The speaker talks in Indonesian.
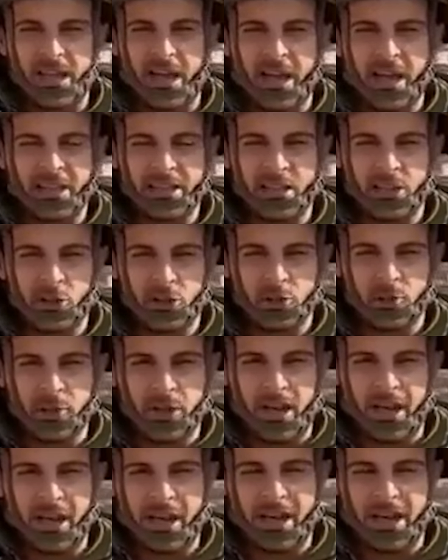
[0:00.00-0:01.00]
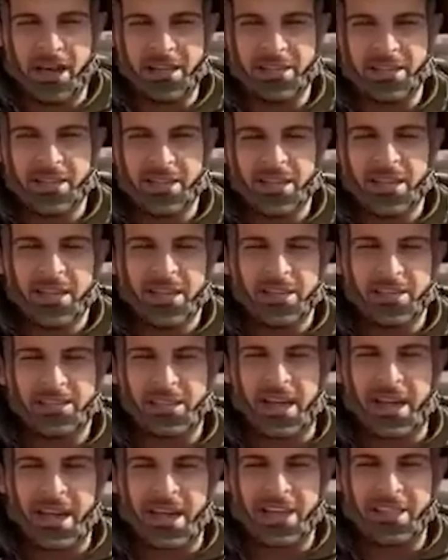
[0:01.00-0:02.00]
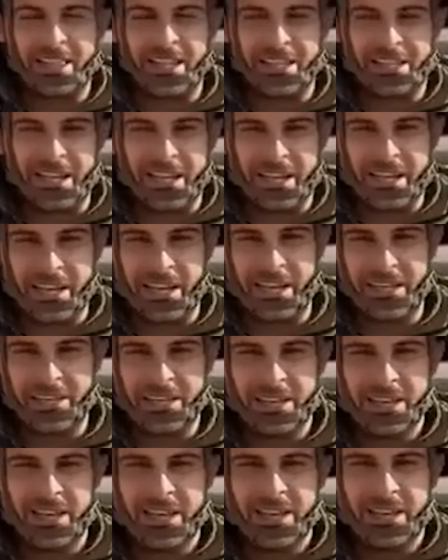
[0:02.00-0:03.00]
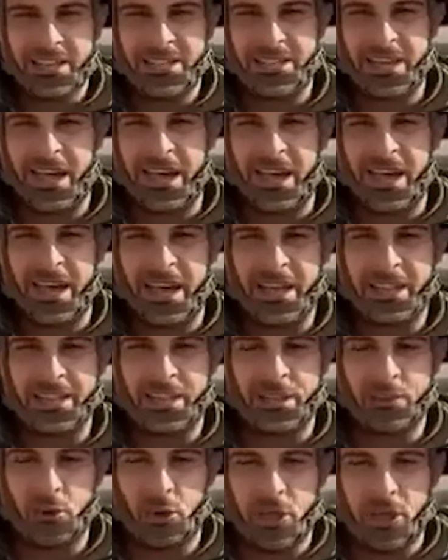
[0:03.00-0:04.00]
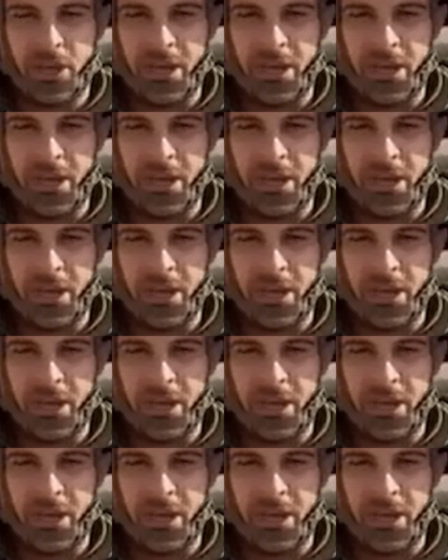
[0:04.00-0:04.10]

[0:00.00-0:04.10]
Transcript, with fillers: Kematian Habakuk ini seakan jadi pukulan besar bagi tentara